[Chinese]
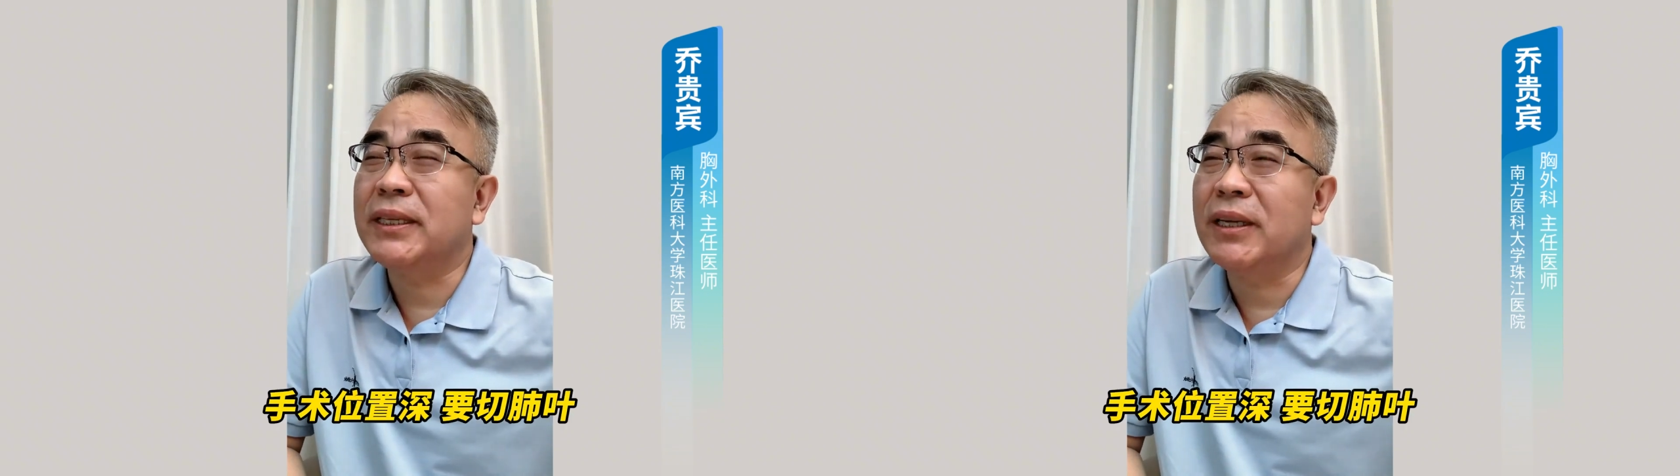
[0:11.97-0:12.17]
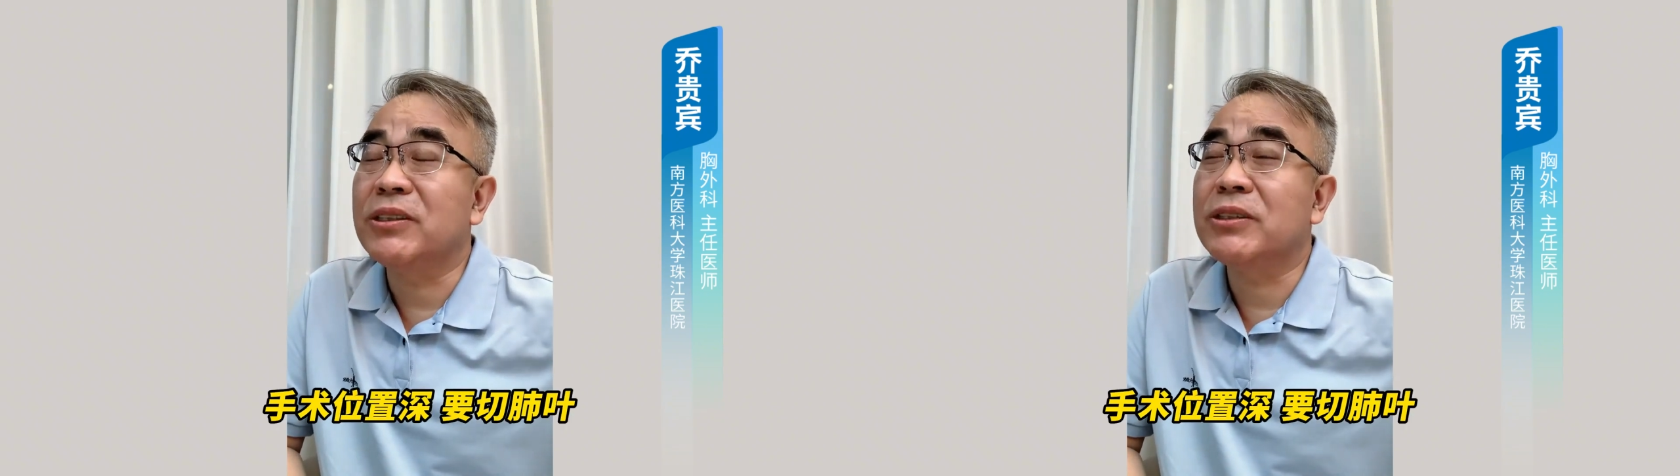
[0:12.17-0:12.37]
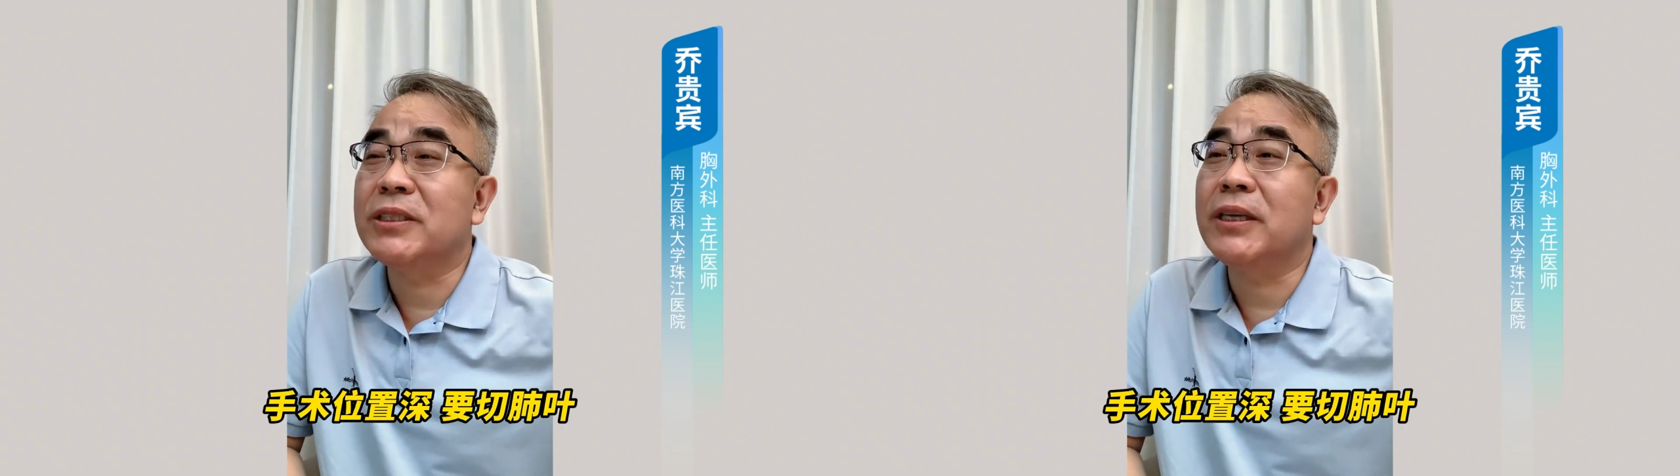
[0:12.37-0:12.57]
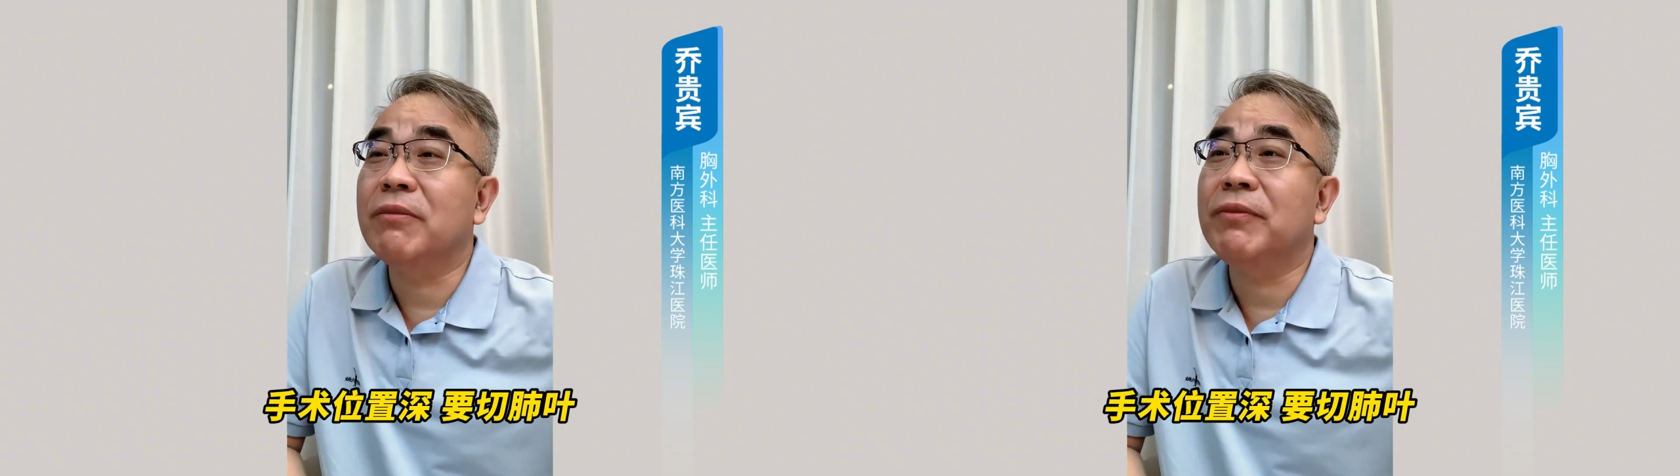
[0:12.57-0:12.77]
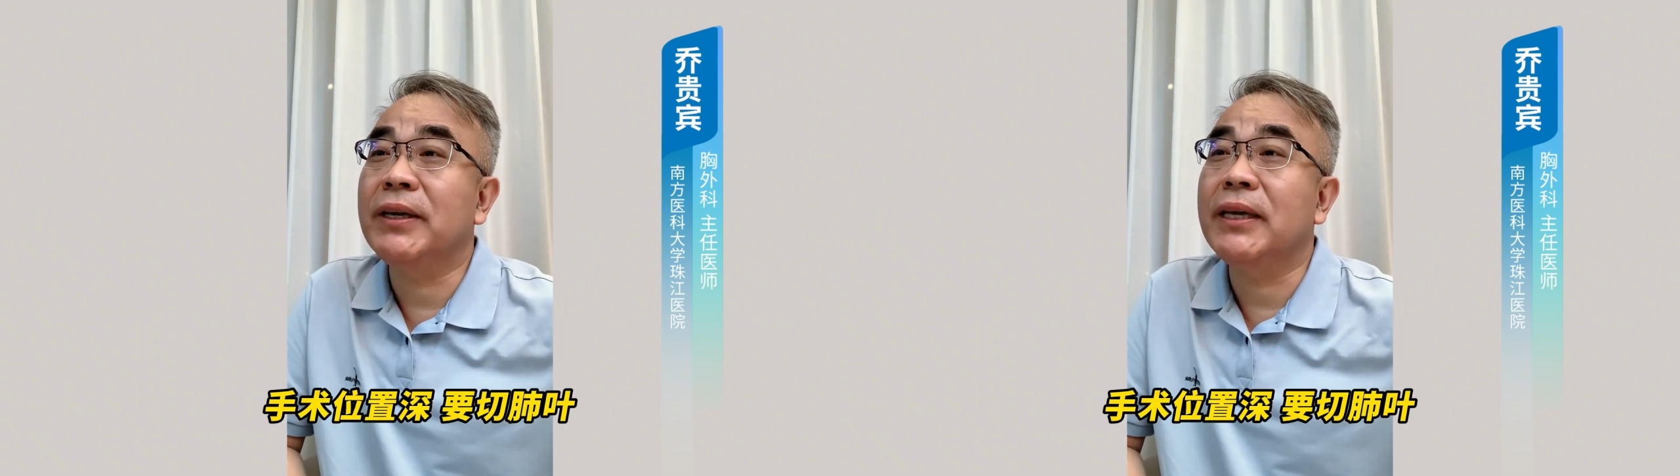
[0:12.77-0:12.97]
要切
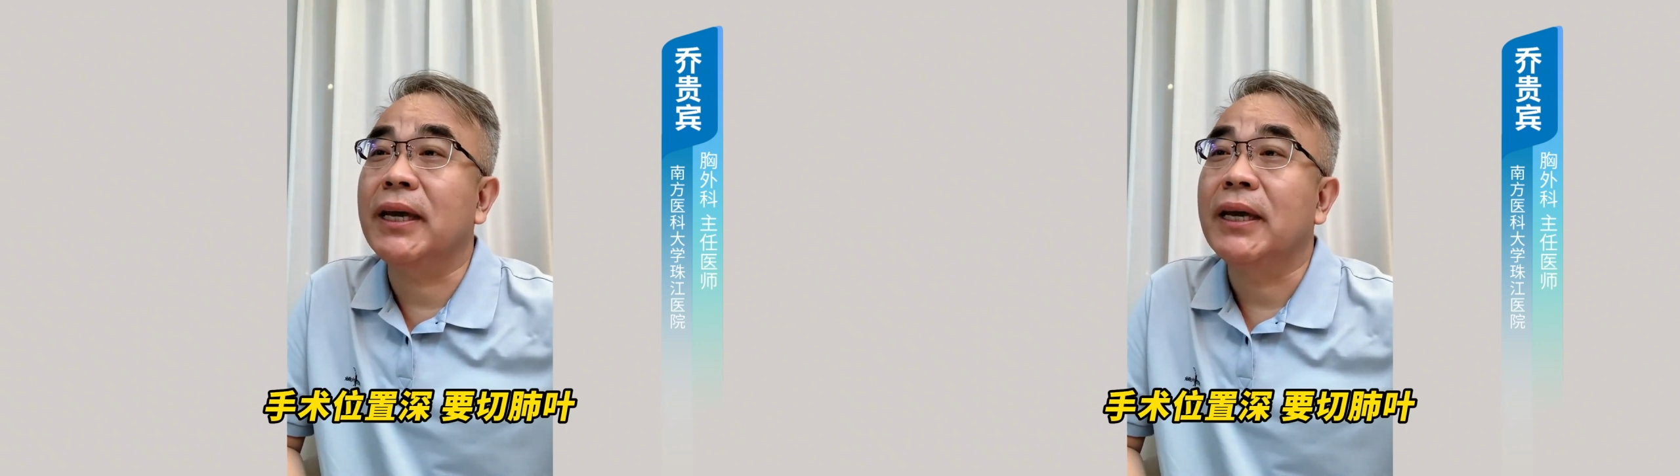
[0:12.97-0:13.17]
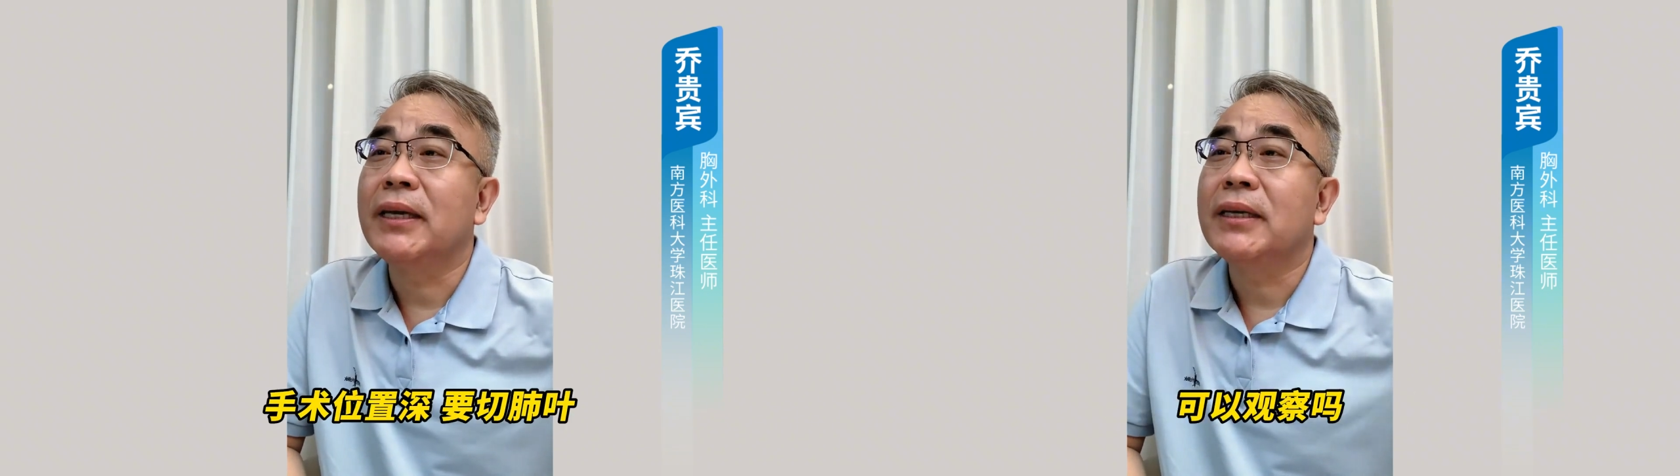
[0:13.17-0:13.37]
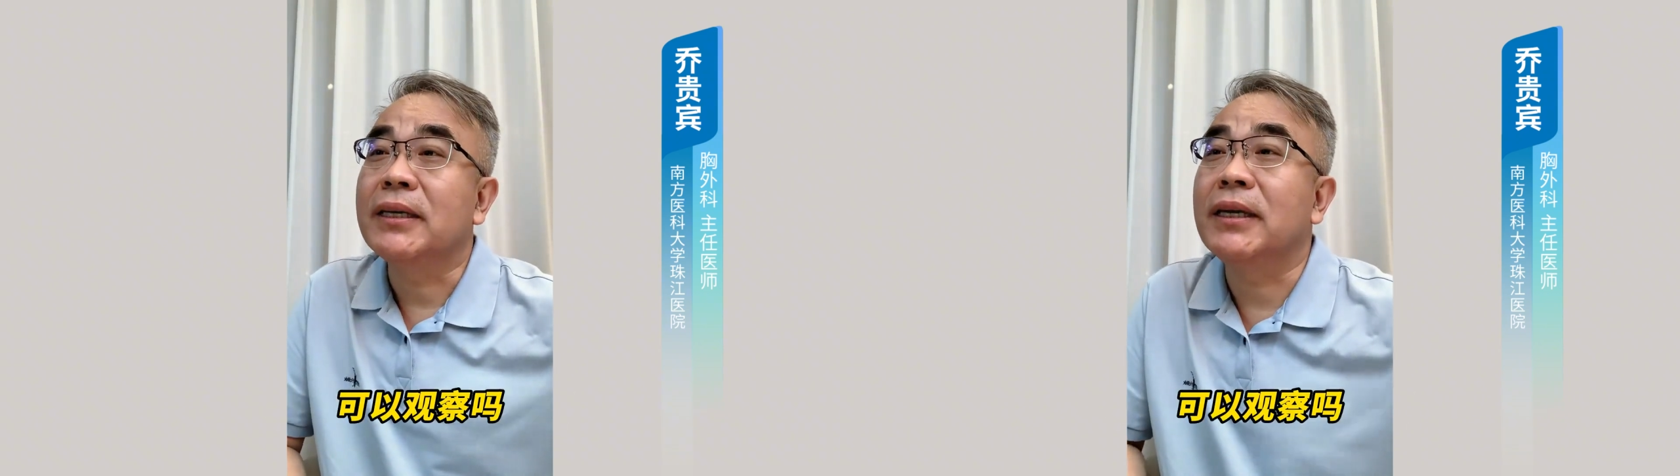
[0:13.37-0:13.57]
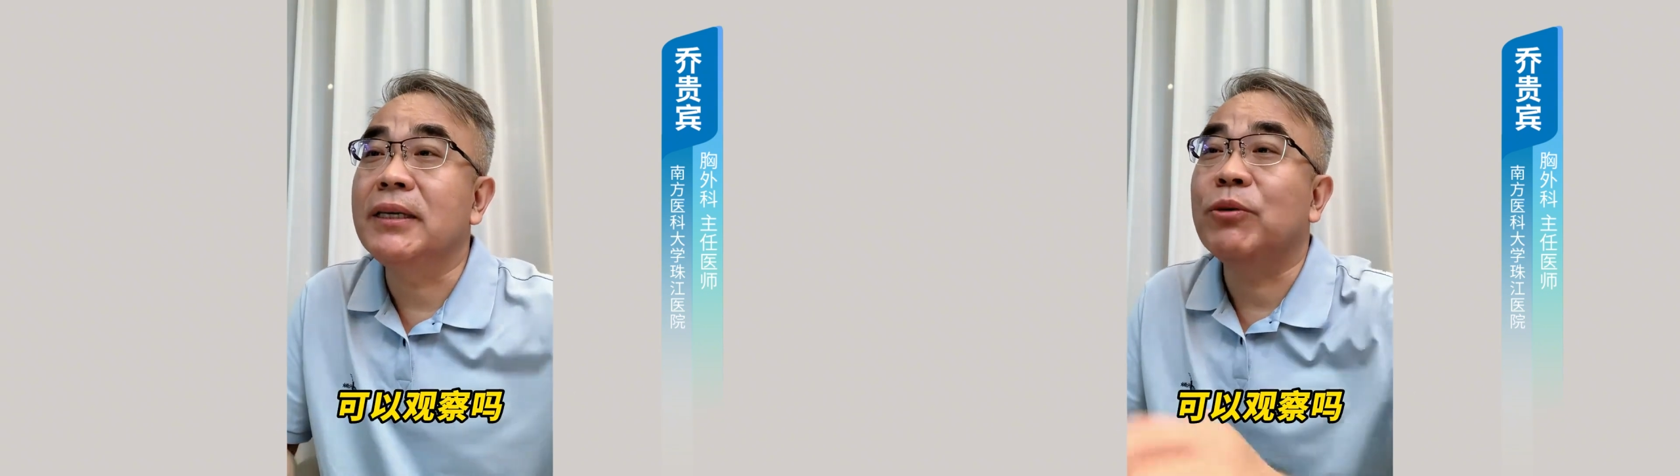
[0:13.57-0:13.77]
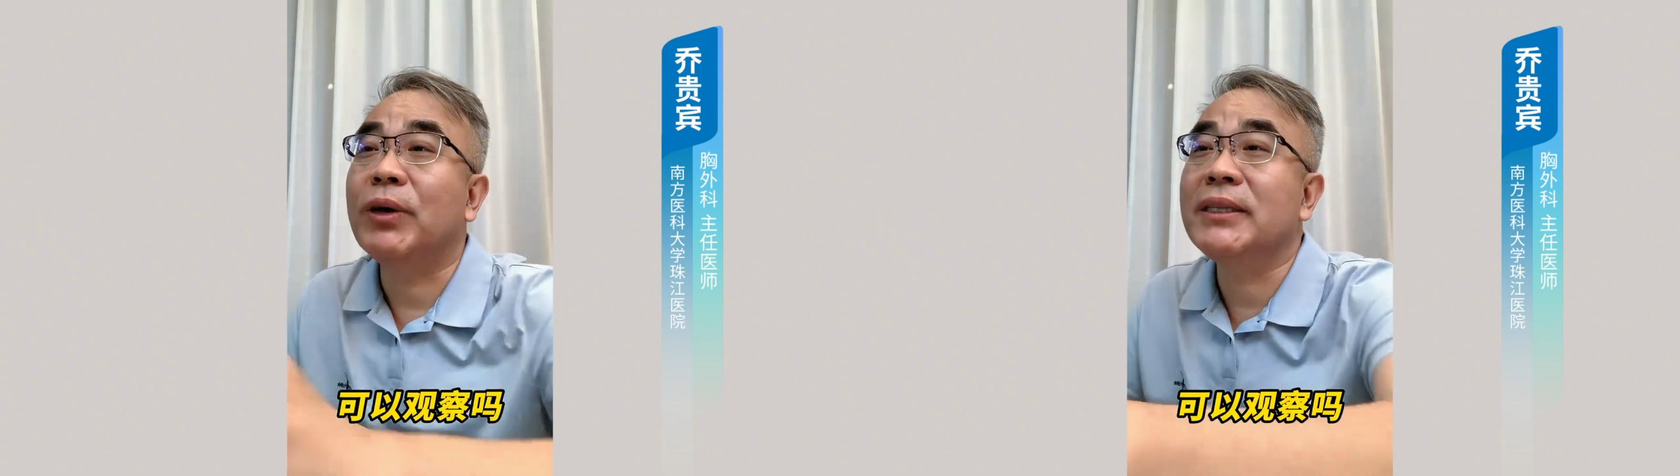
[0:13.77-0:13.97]
肺叶，可
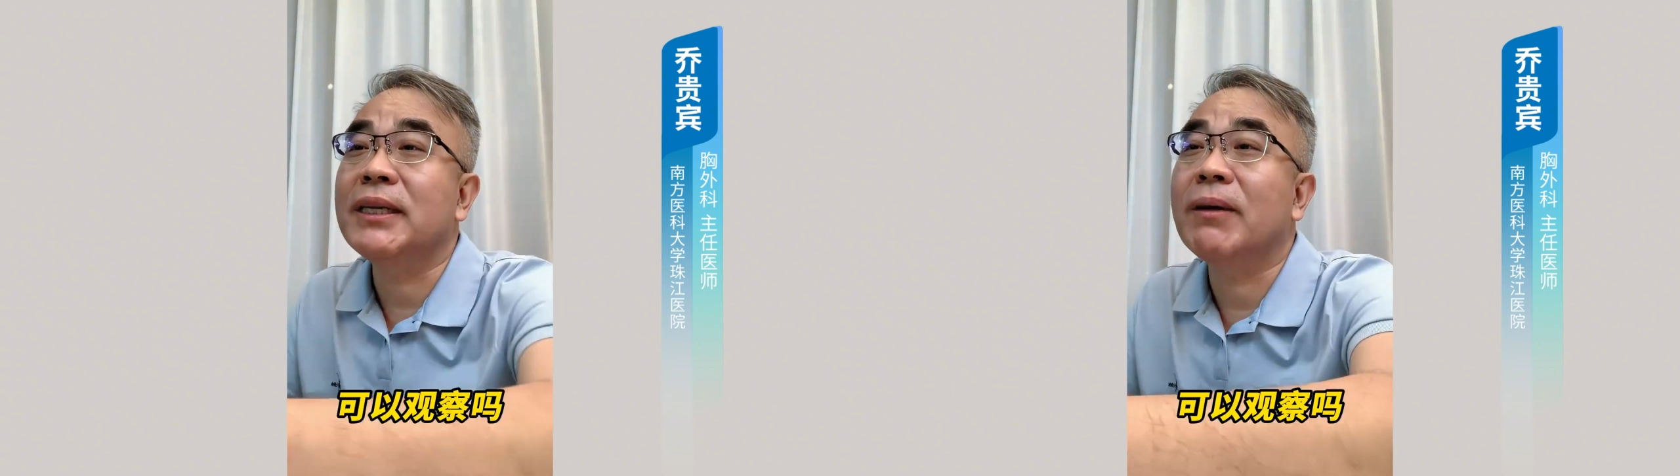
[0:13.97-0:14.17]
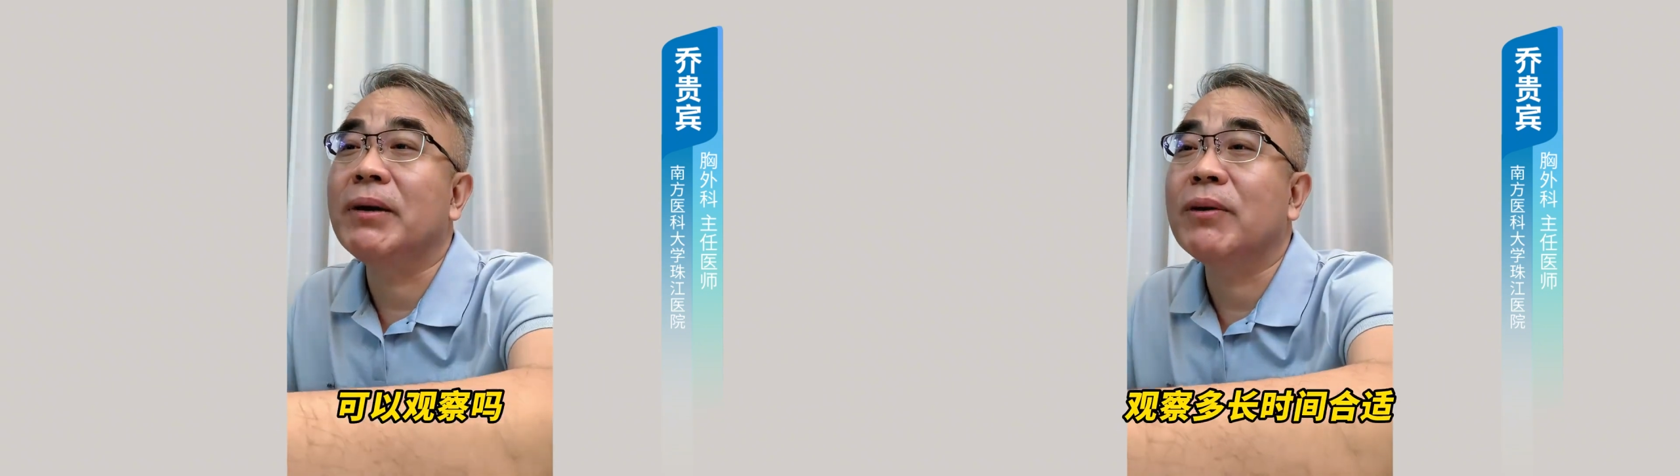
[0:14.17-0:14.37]
以观察吗？